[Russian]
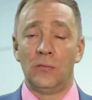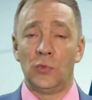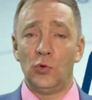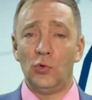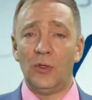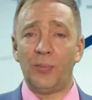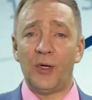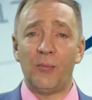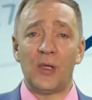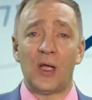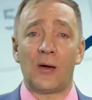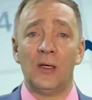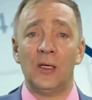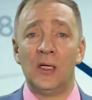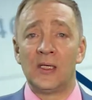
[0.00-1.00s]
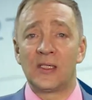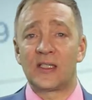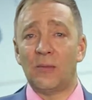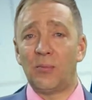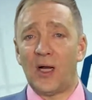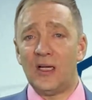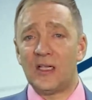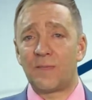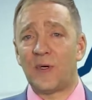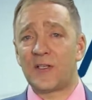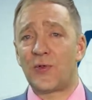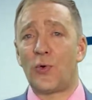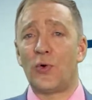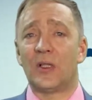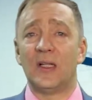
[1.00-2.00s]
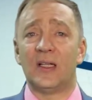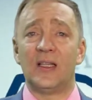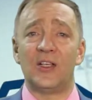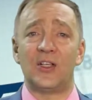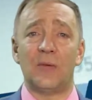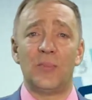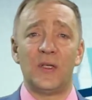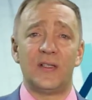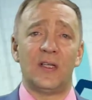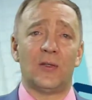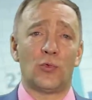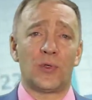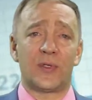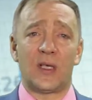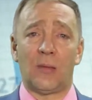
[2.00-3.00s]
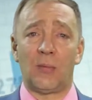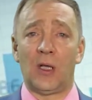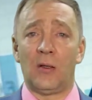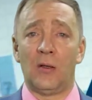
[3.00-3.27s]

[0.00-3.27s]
Ну, например, собрались построить на даче беседку сами.